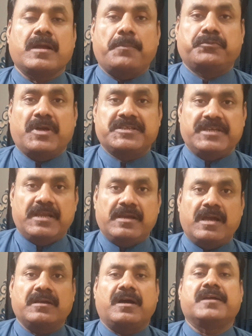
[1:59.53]
कब तक
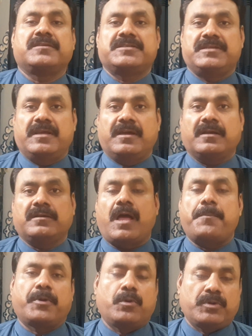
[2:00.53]
चलेगा कहाँ तक चलेगा
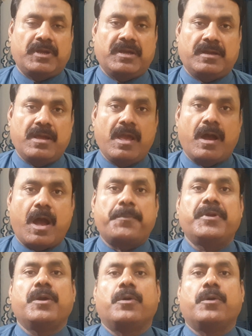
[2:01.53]
कहाँ पर रुकेगा अपने